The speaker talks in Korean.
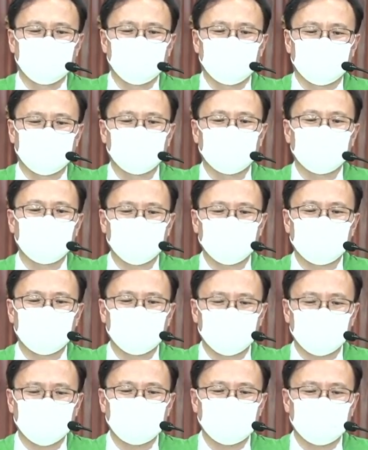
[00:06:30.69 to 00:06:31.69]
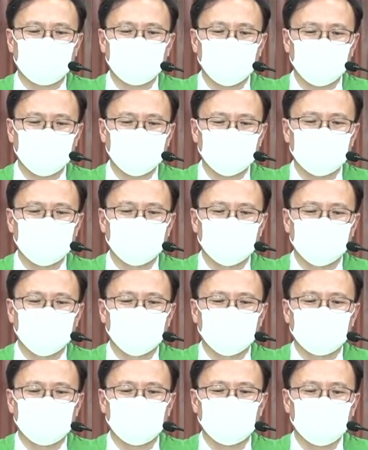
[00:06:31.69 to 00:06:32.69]
그렇게 된다 그러면
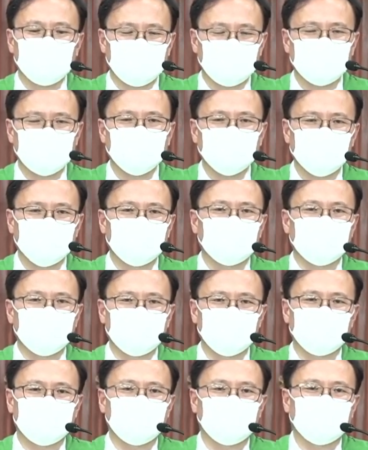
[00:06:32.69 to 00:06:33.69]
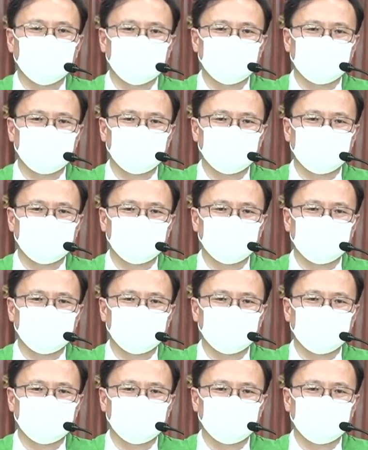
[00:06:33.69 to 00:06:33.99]
정말 큰일인 것이죠.